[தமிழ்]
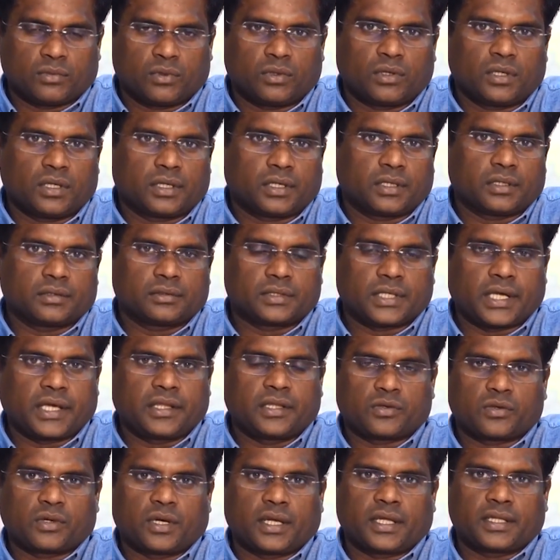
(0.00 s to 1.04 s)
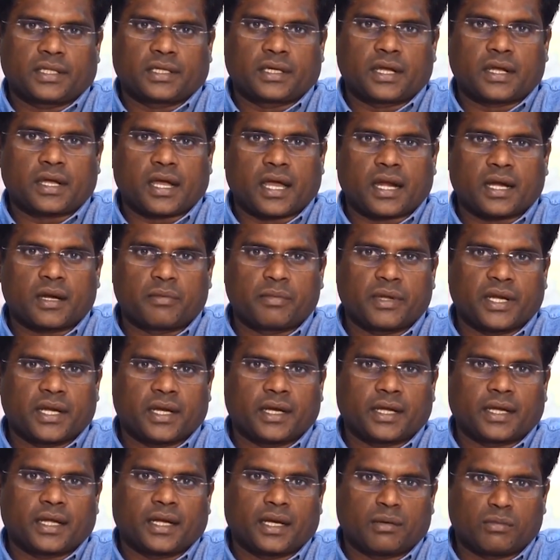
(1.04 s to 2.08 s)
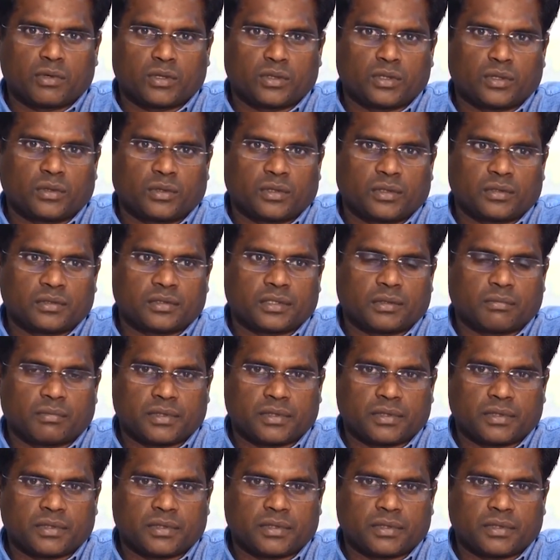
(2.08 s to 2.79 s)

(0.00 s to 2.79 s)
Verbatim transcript: உங்களுக்கு செய்தி சொல்லாததுக்கு காரணம் என்னென்னாக்கா நம்ம வந்து ஒரு